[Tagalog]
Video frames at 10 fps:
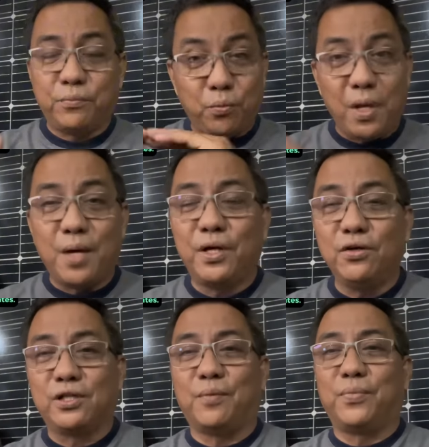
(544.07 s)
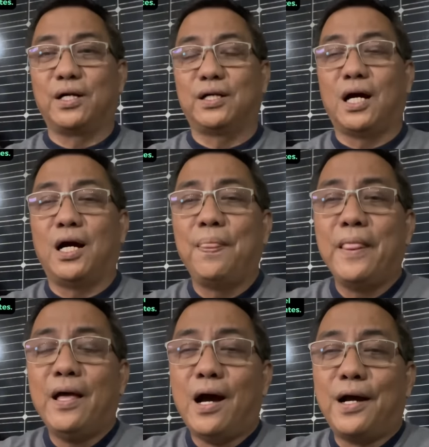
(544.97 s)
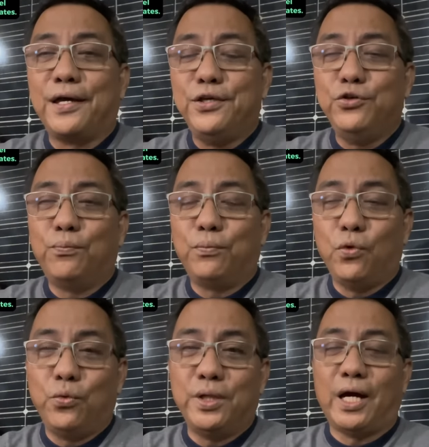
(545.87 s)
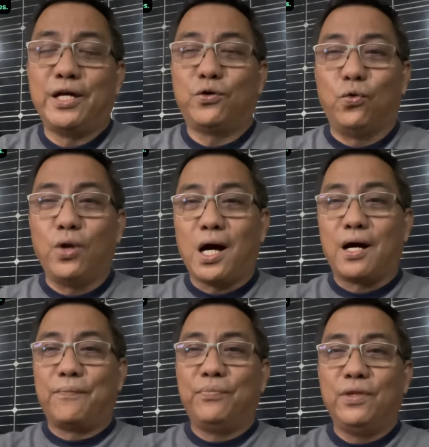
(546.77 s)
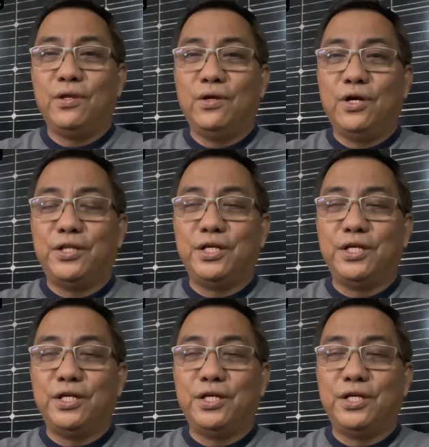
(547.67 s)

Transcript: problema yon kapag ka ang inyong fluid ay kulang. E di